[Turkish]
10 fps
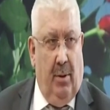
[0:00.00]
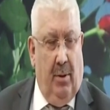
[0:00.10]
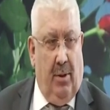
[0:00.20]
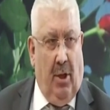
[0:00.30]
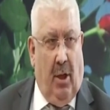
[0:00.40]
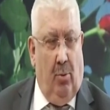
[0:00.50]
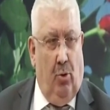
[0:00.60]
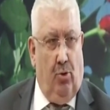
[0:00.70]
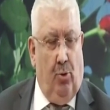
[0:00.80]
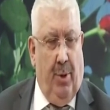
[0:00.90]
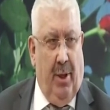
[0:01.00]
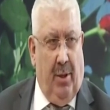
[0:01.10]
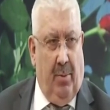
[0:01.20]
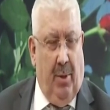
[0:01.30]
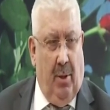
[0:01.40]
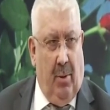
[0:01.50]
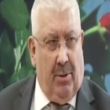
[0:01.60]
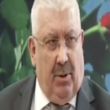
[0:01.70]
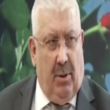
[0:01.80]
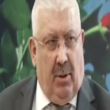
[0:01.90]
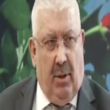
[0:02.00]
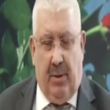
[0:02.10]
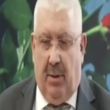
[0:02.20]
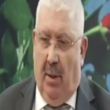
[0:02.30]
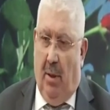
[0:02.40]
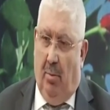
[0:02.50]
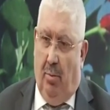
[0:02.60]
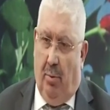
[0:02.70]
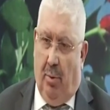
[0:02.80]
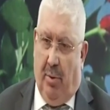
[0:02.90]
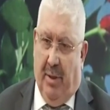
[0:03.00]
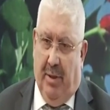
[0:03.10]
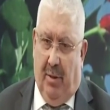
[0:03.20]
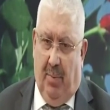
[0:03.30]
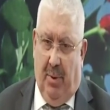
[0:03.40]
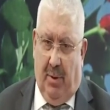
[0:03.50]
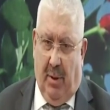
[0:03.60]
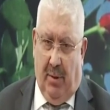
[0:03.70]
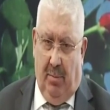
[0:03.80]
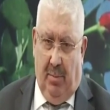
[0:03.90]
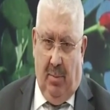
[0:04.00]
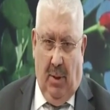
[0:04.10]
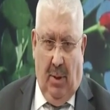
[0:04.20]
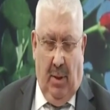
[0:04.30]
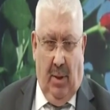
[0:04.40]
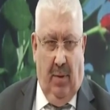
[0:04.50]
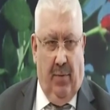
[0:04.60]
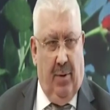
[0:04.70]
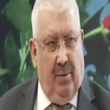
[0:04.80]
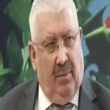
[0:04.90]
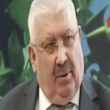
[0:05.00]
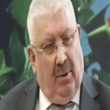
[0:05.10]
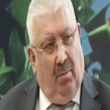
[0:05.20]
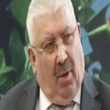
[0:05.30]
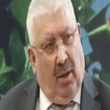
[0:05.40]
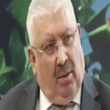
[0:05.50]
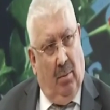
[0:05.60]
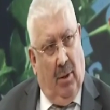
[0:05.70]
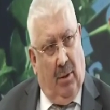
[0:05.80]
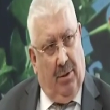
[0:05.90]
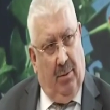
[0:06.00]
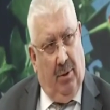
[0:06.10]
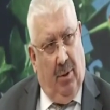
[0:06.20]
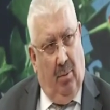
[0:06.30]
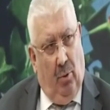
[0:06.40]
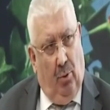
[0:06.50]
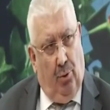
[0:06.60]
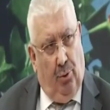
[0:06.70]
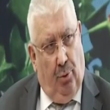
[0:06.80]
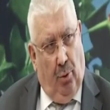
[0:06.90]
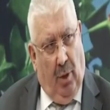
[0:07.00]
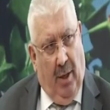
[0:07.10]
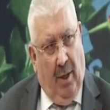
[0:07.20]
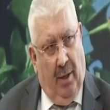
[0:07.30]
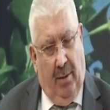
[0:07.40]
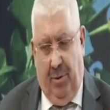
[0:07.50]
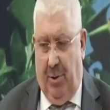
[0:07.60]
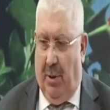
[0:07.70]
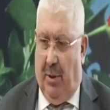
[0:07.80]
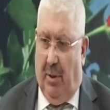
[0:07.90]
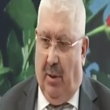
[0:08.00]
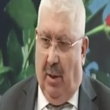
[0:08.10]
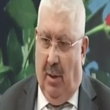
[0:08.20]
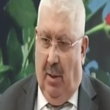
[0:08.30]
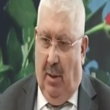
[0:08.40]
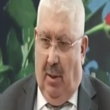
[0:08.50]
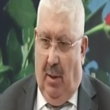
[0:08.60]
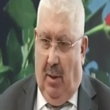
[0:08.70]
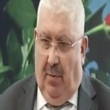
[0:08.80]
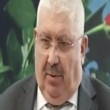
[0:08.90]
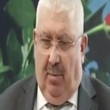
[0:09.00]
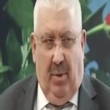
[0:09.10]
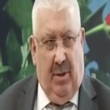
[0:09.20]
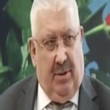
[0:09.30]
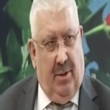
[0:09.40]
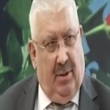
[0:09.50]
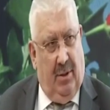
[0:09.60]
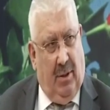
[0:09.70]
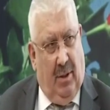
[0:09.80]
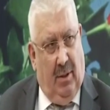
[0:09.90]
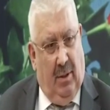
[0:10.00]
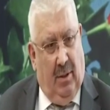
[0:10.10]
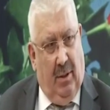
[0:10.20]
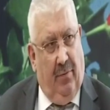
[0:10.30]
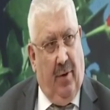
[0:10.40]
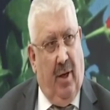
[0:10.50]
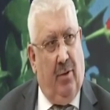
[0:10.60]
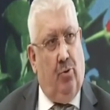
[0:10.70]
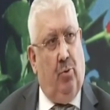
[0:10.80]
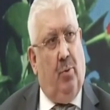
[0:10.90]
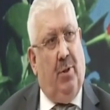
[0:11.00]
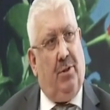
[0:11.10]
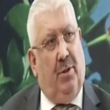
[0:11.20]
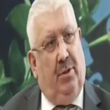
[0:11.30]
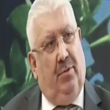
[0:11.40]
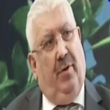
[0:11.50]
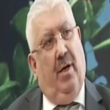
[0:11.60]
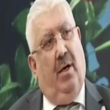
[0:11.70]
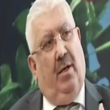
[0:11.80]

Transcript: e, kar bölüşümüne girmeye başladılar. Bürokratik bir takım efendim makamlar şimdiden bölüşülüyor hayali bir şekilde. Efendim meclisteki sandalyeler veya cumhurbaşkanlığı veya